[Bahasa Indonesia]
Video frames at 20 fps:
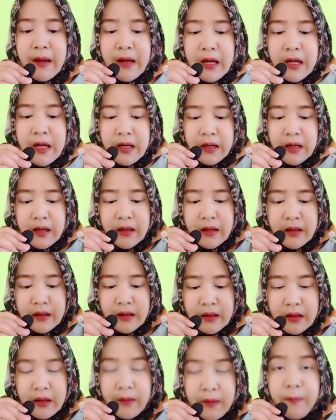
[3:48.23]

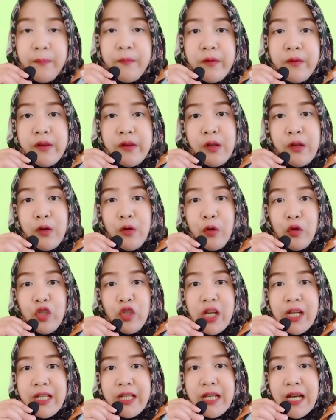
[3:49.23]
uh, seluruh
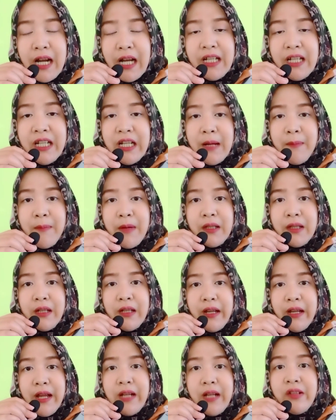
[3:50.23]
jajaran di
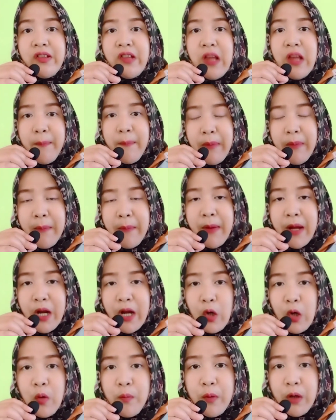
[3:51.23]
kementerian sampai pada
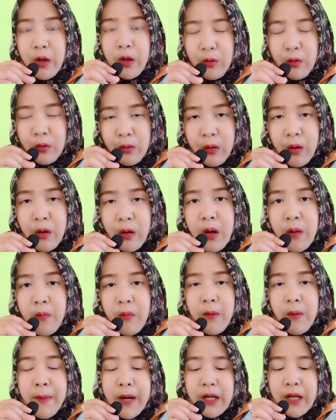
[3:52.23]
gubernur,
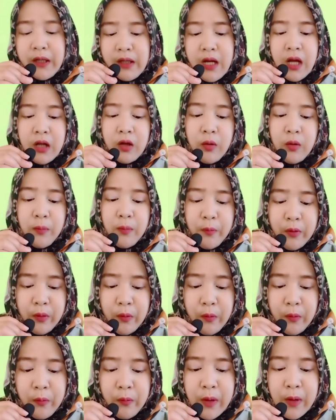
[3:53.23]
bupati ataupun
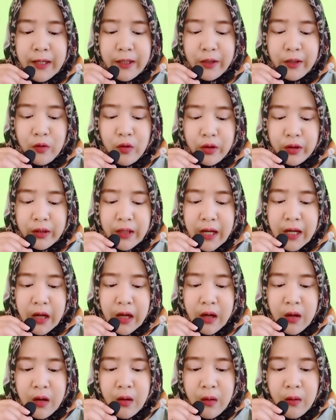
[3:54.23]
wali kota
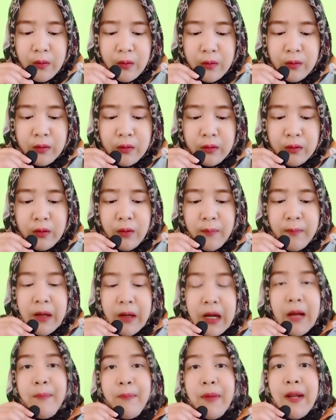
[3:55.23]
untuk
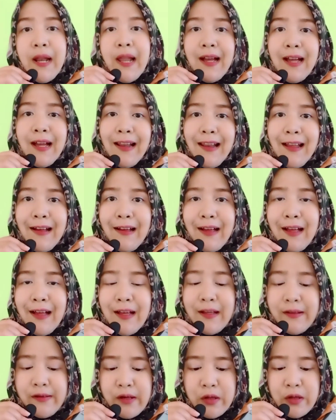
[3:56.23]
mengambil langkah-langkah
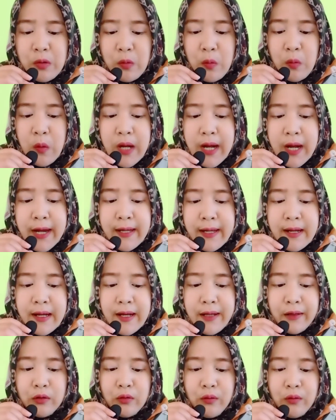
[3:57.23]
sesuai dengan
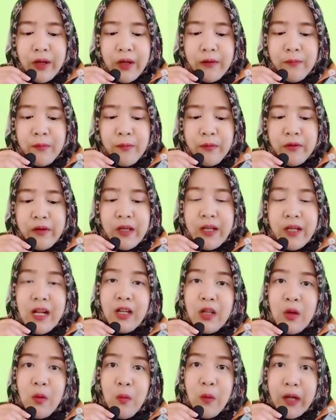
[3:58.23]
tugas, fungsi, dan
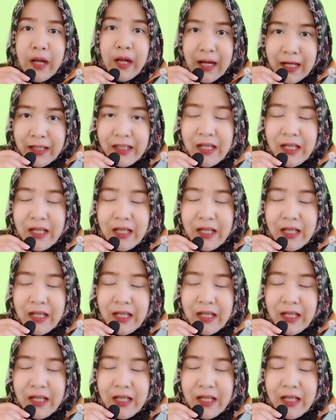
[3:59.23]
kewenangannya